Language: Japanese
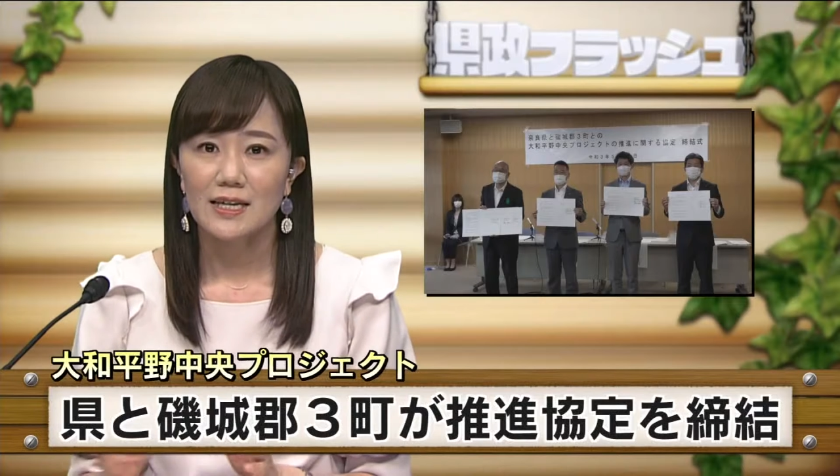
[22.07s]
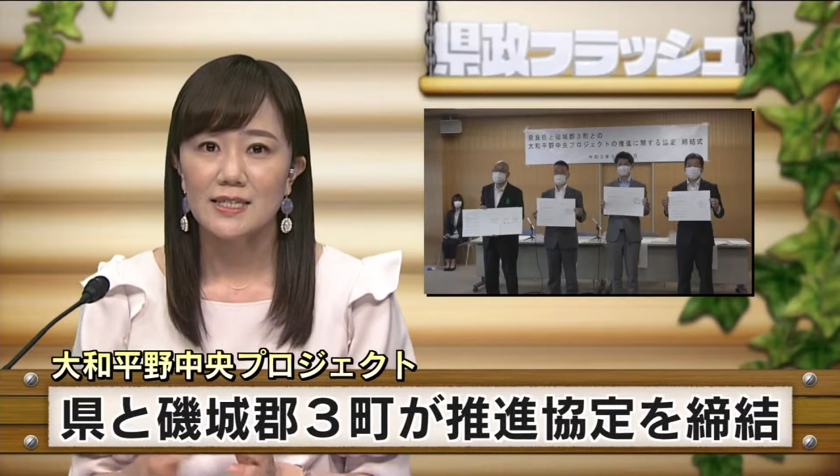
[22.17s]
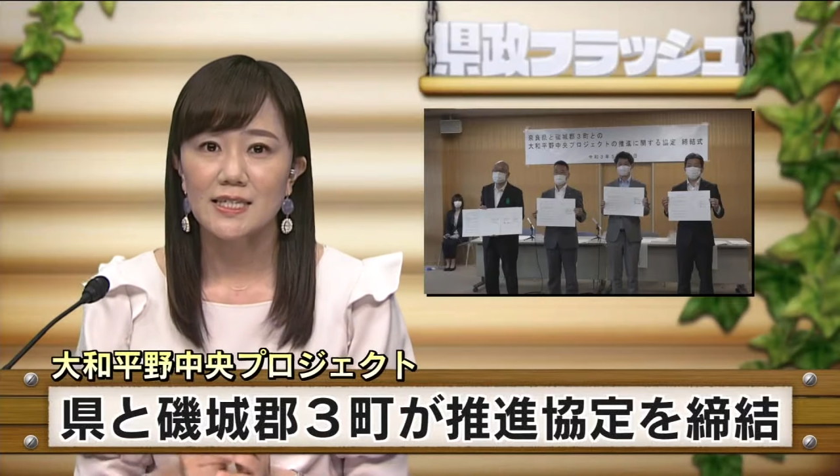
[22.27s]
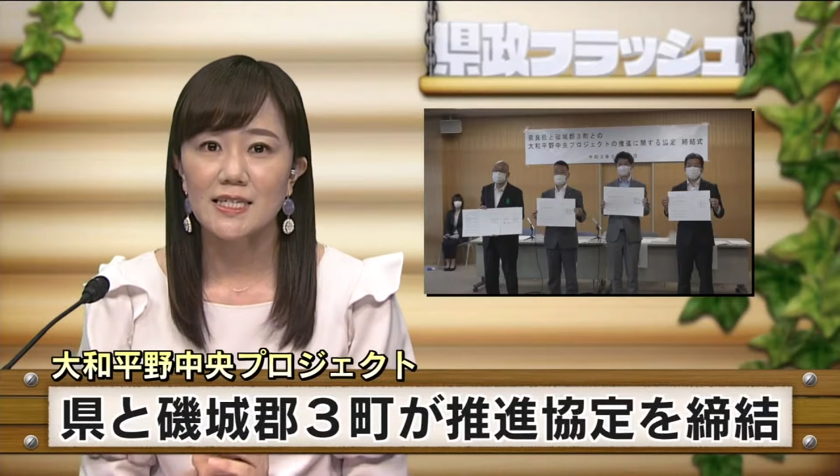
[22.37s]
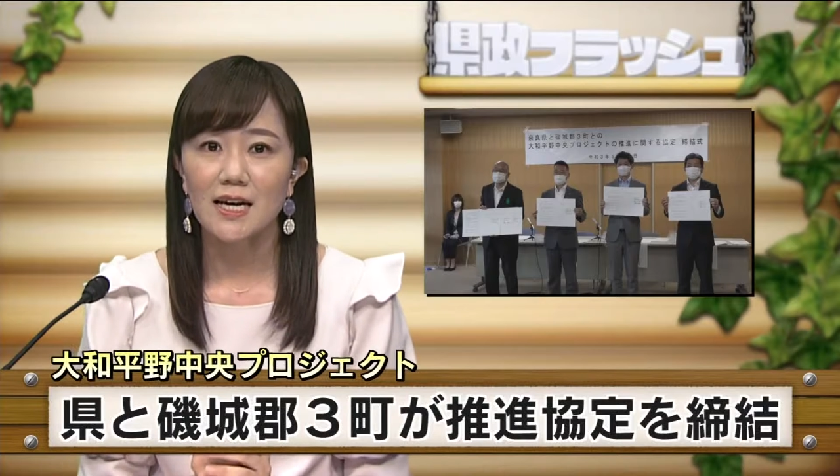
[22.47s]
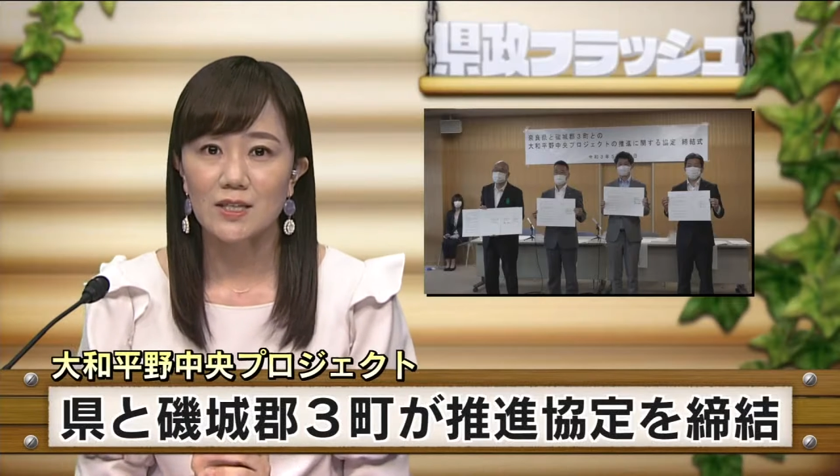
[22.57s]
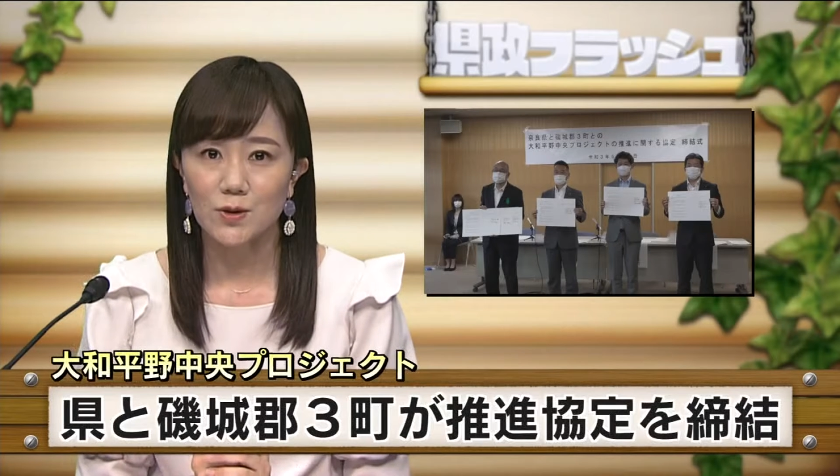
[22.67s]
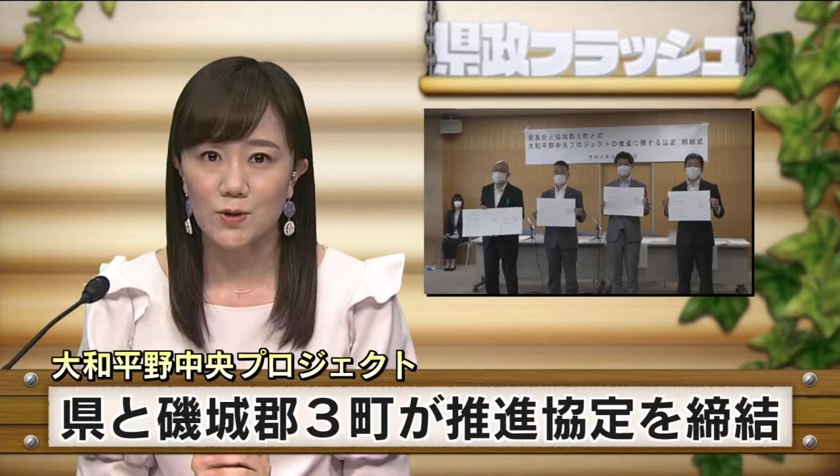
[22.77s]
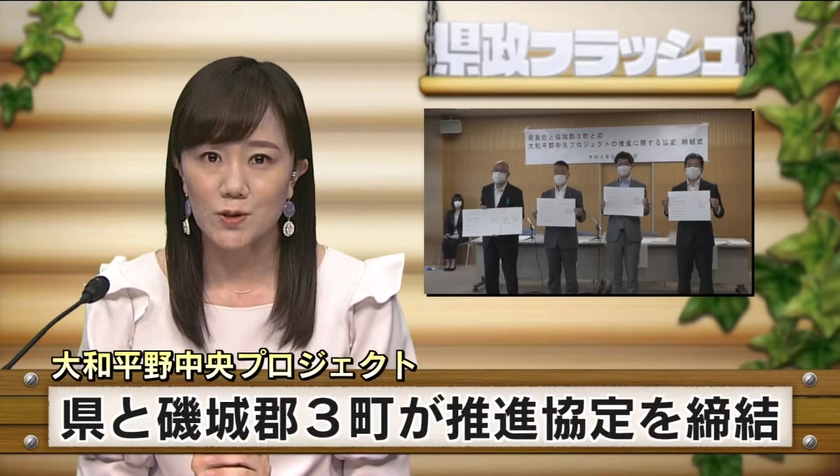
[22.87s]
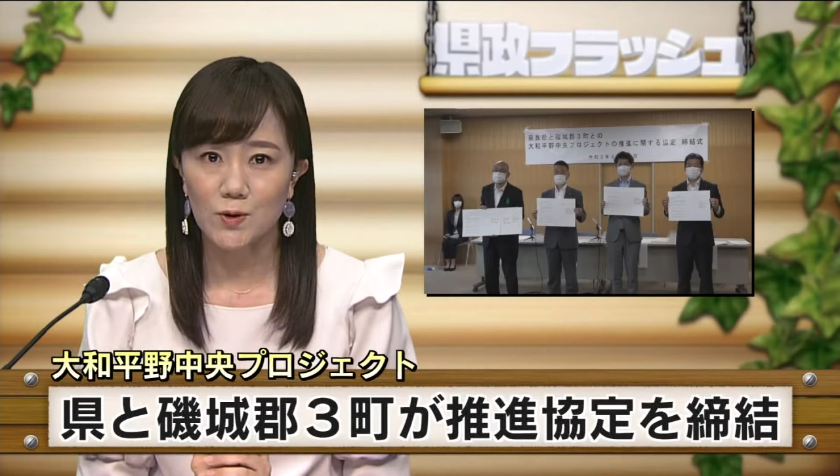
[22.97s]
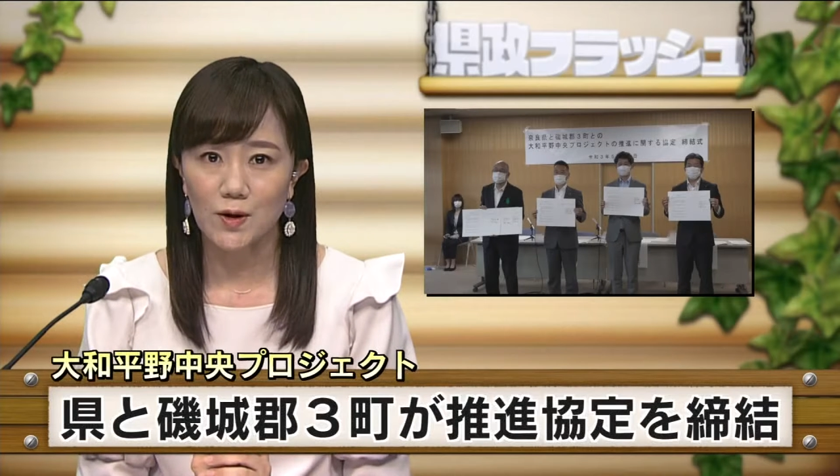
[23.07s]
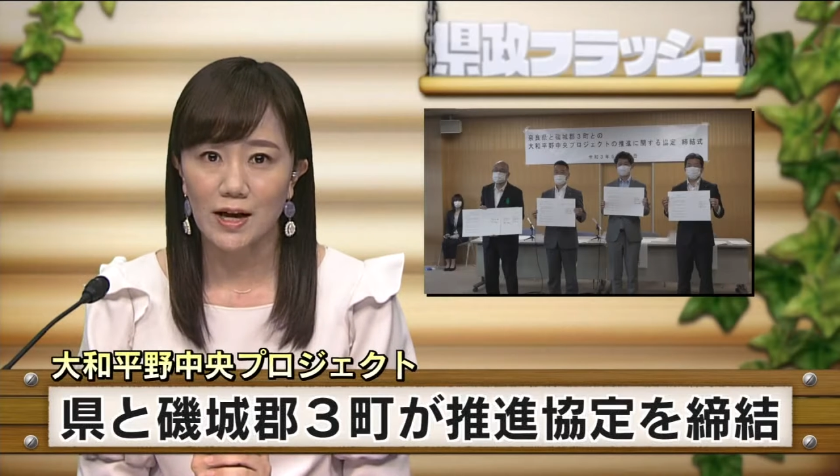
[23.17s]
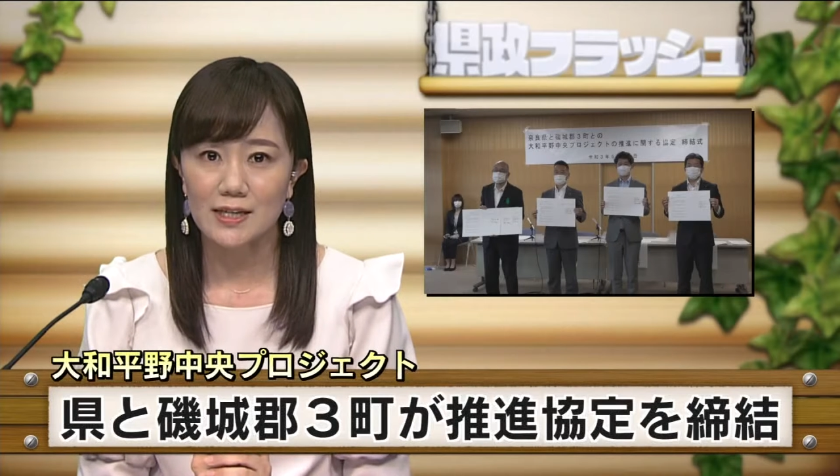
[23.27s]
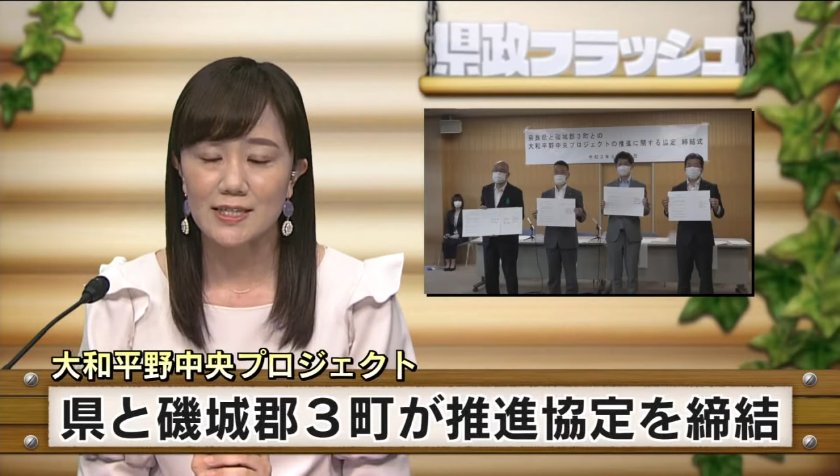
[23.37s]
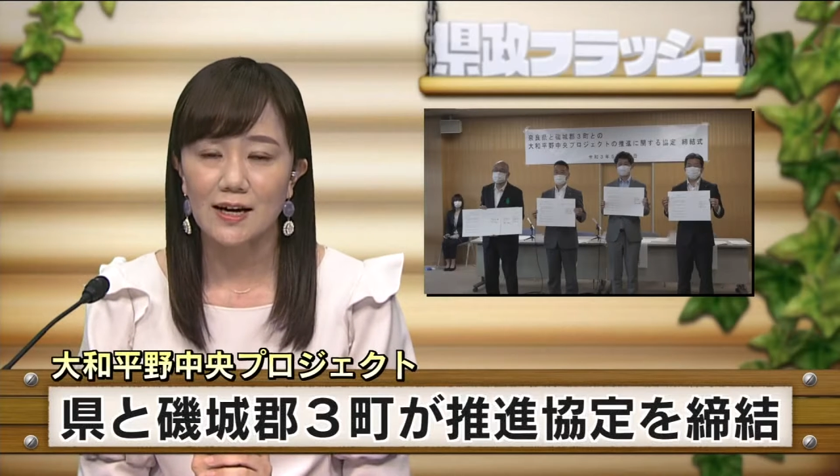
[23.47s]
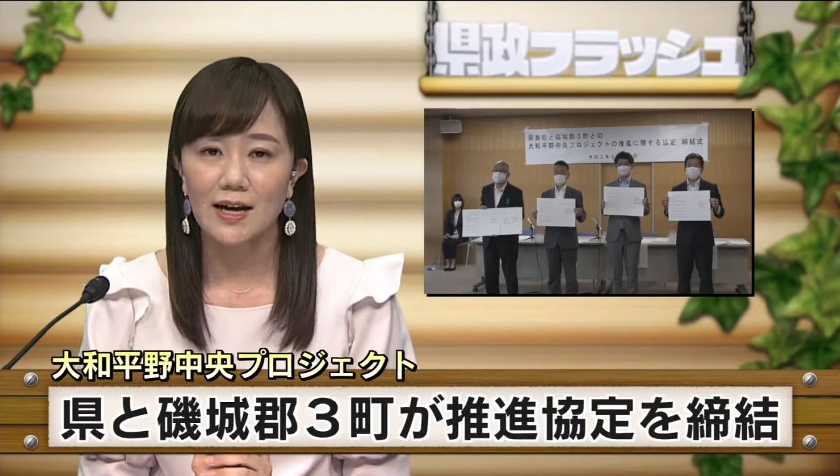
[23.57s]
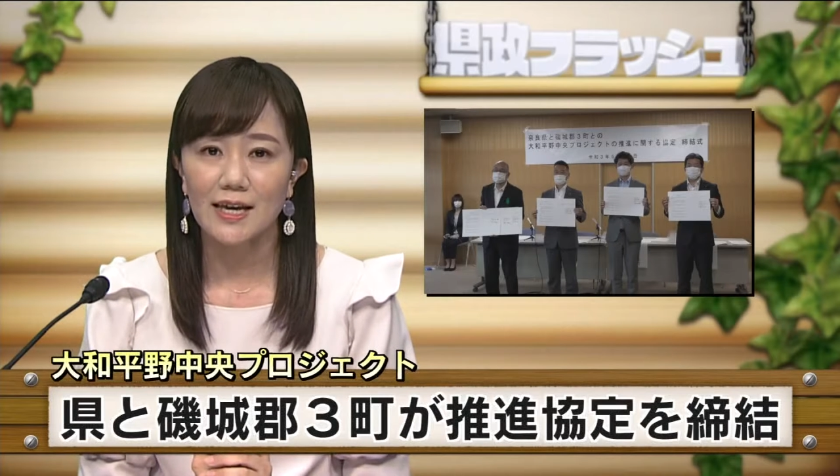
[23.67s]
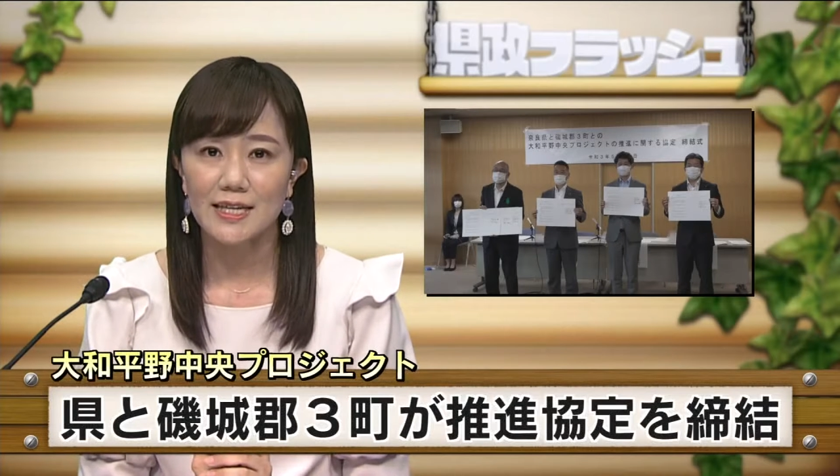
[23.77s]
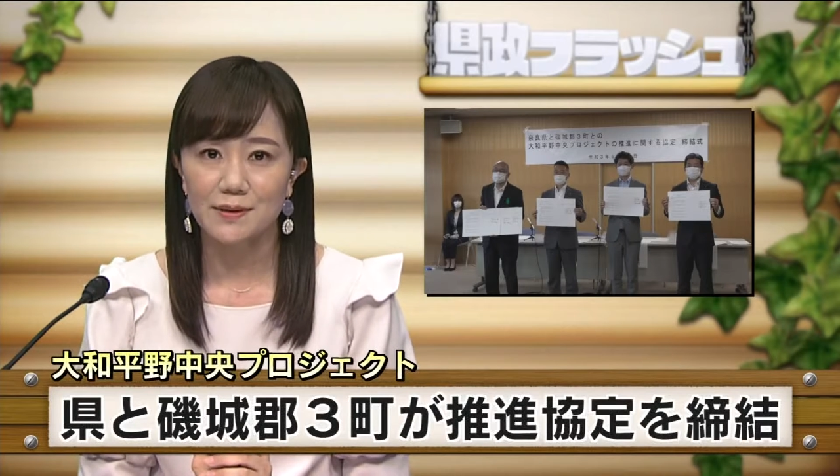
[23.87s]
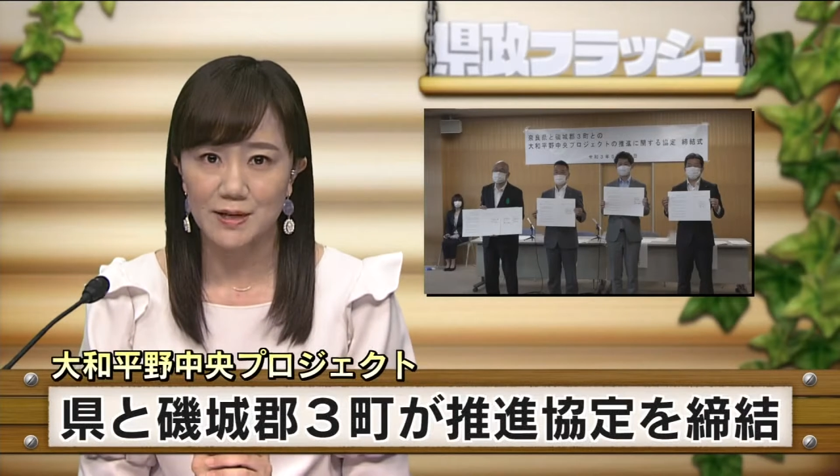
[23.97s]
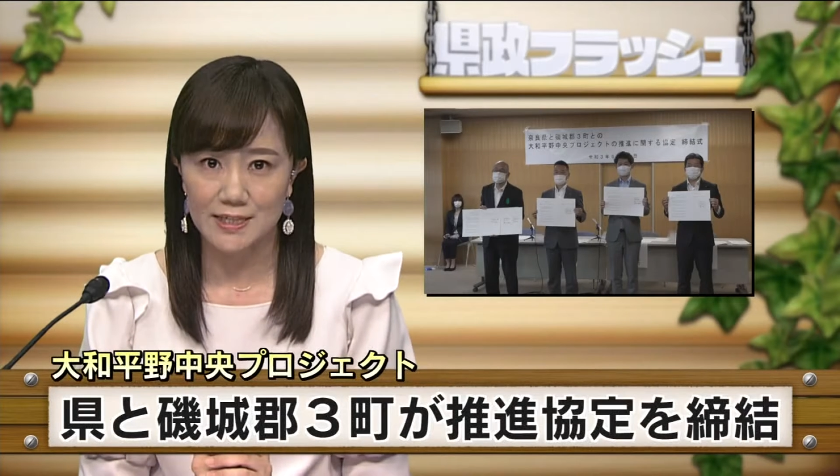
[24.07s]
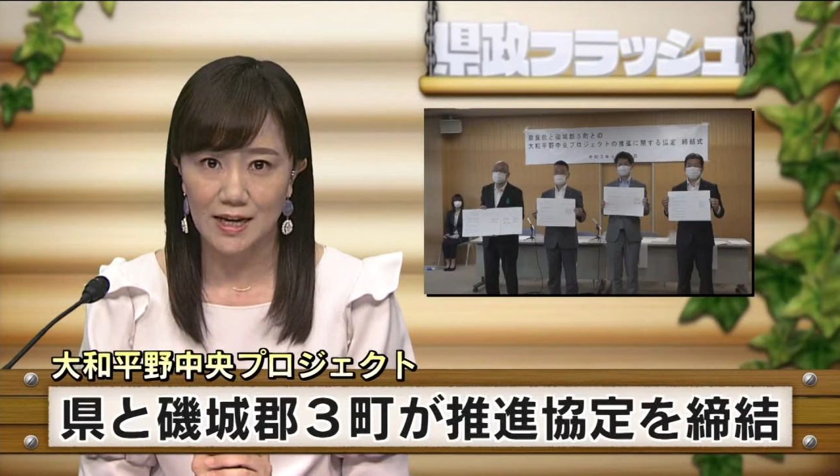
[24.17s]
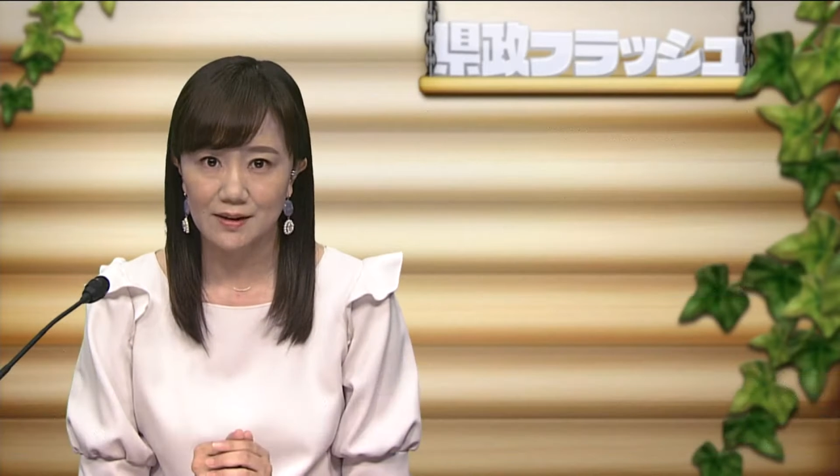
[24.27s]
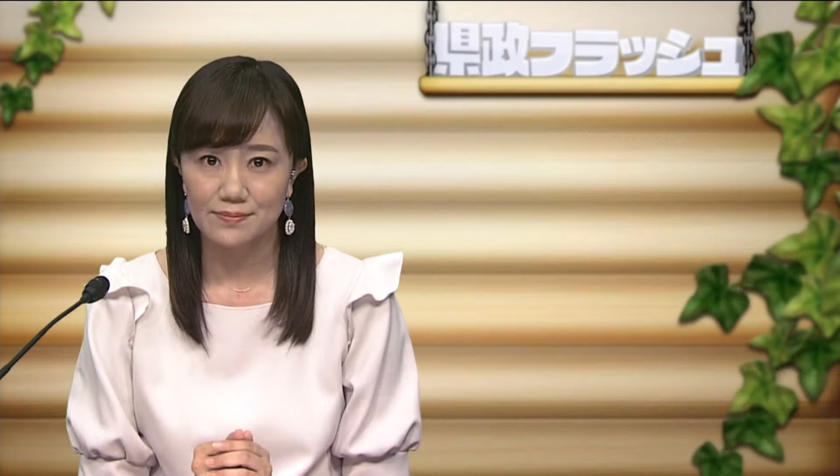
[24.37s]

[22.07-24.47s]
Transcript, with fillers: 知事や町長が記者会見しました